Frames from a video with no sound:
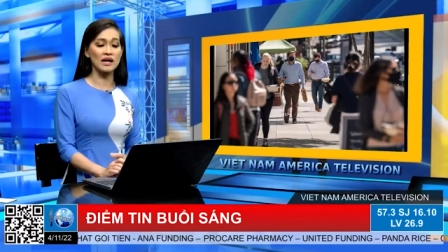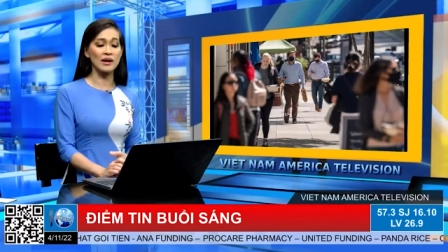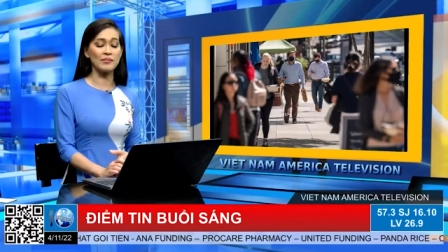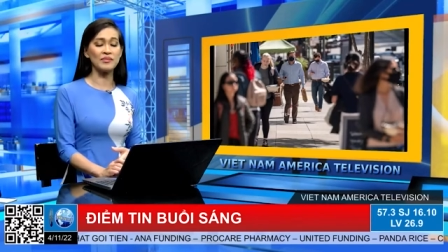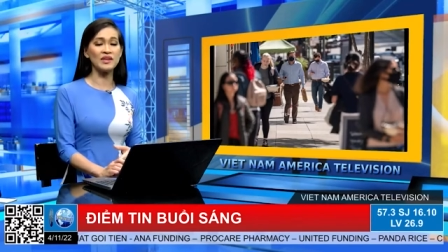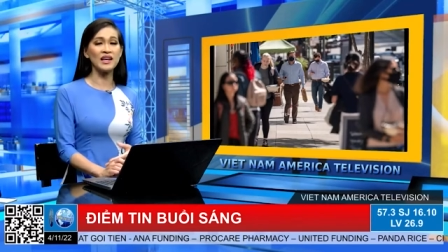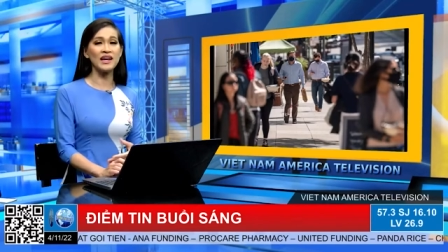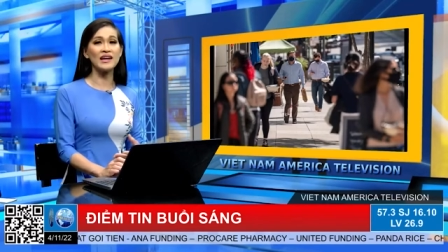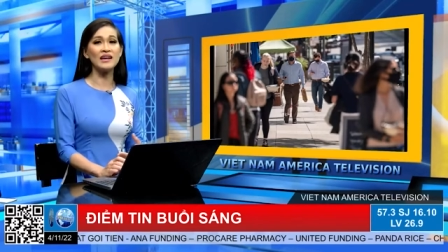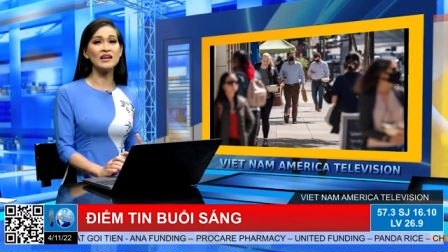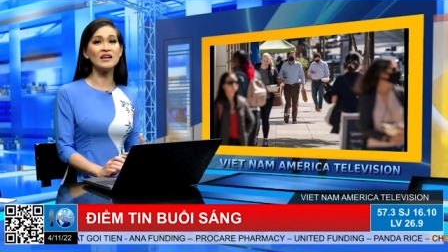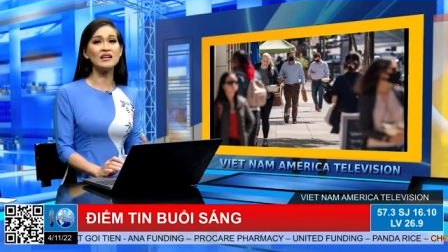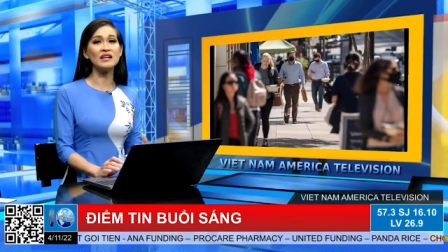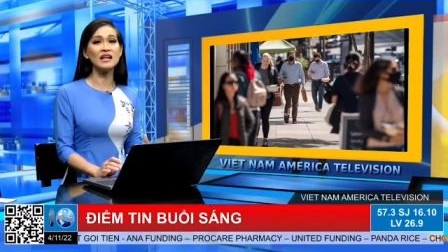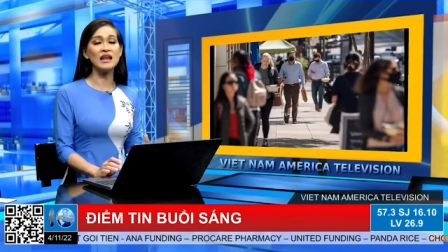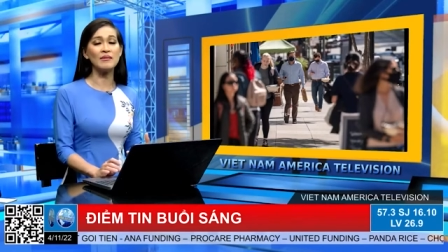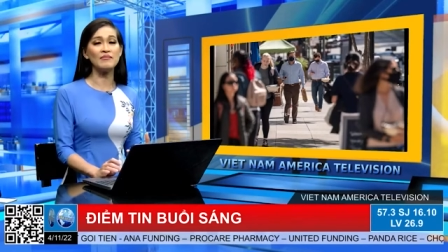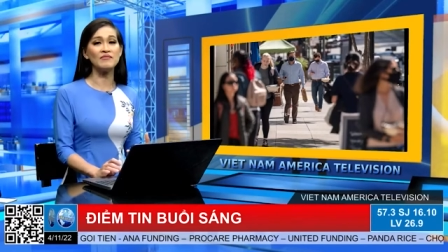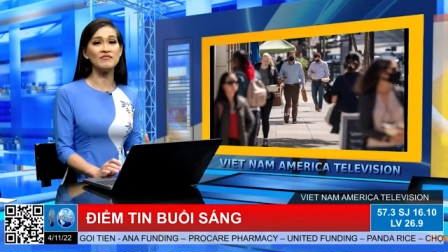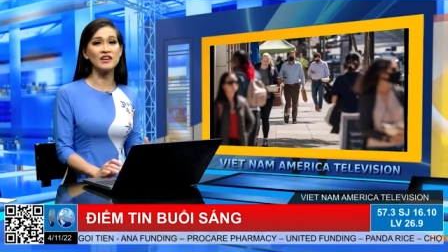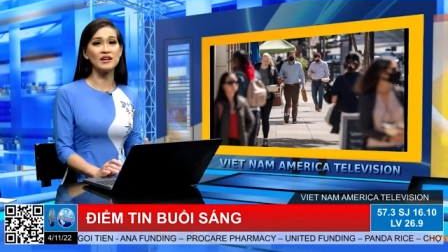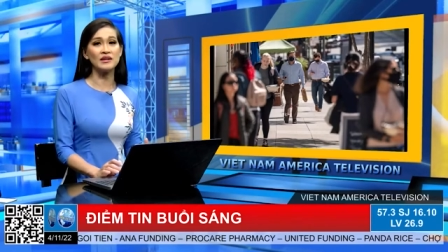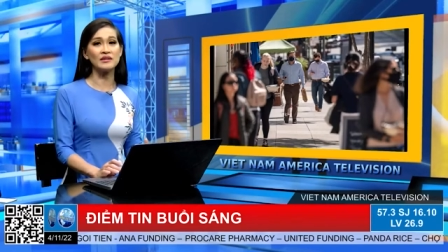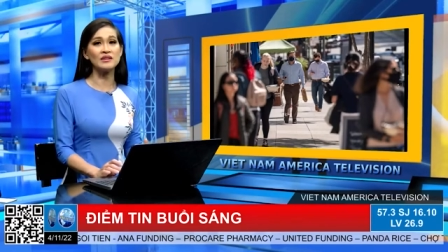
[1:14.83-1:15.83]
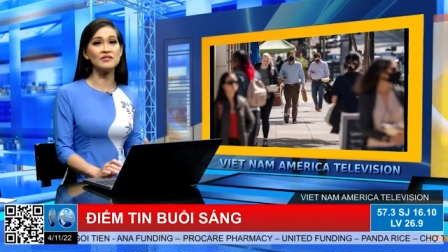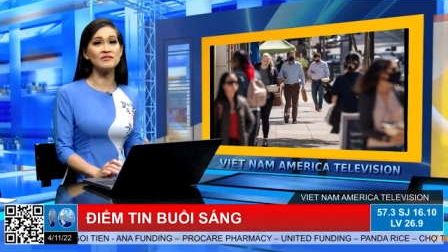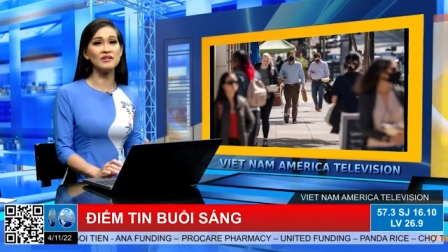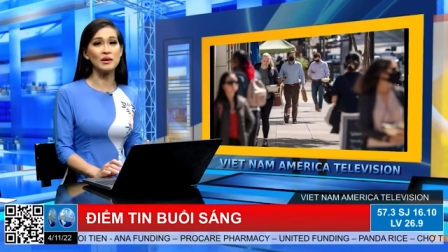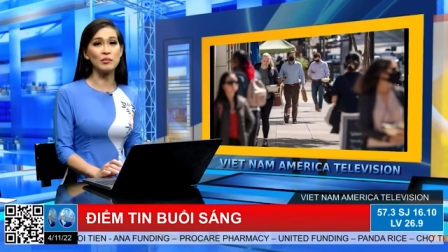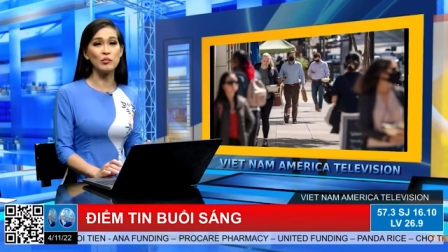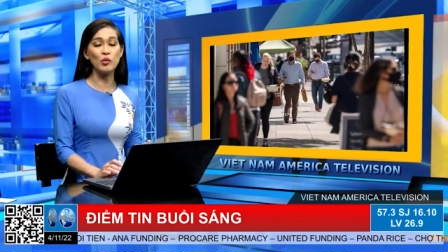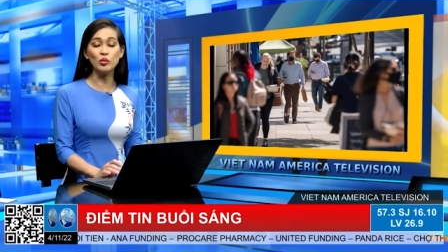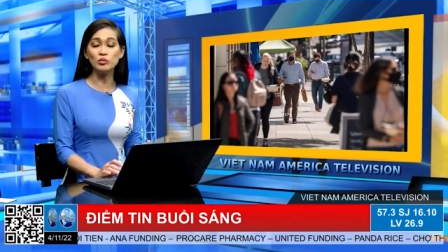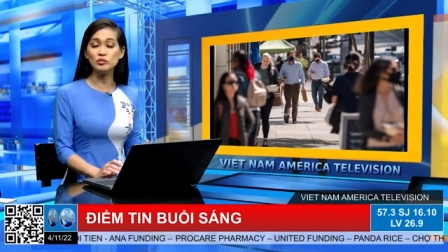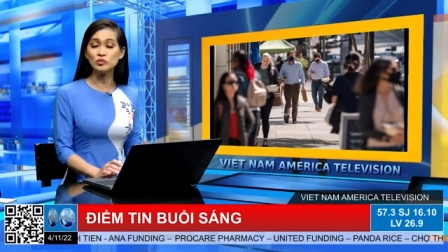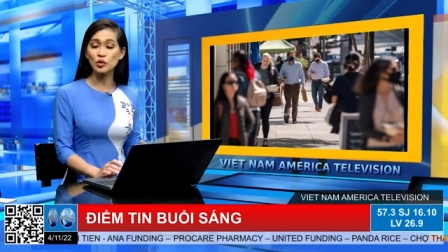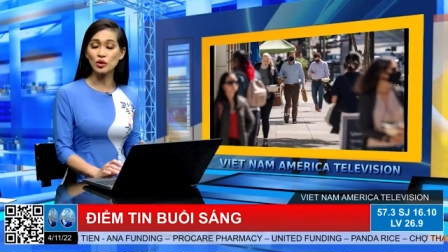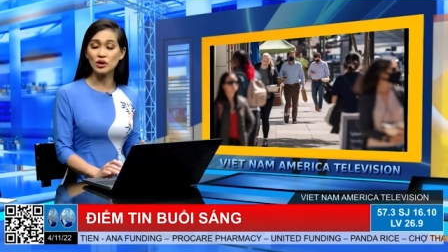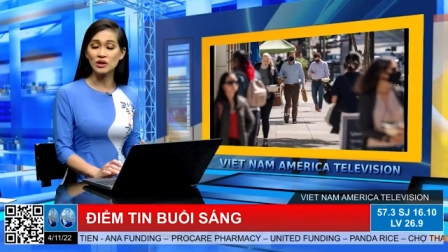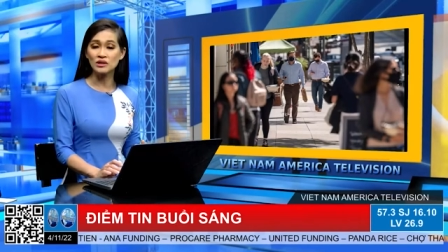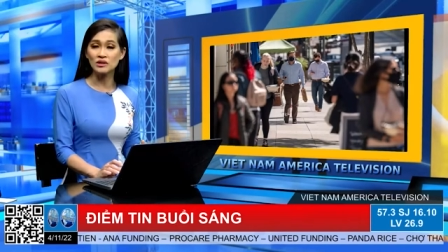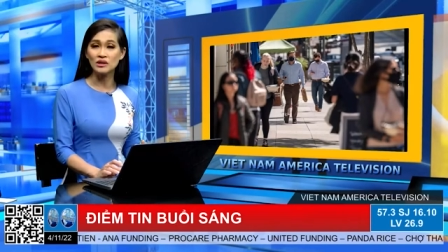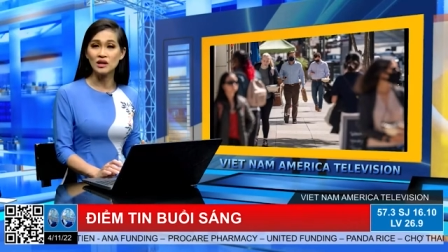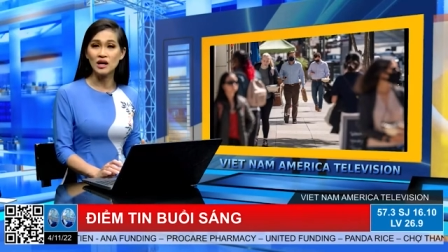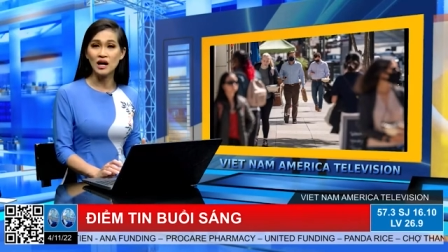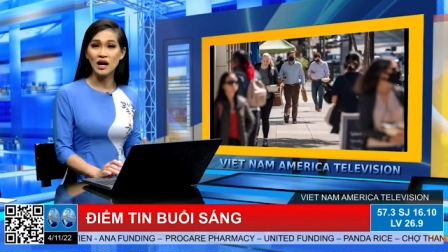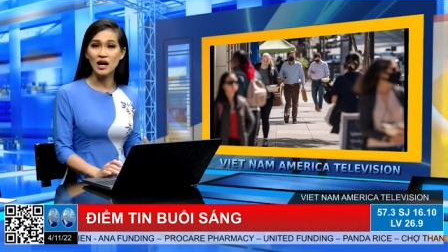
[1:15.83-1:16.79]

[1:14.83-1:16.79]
cảm thấy làm việc như vậy 4 tuần,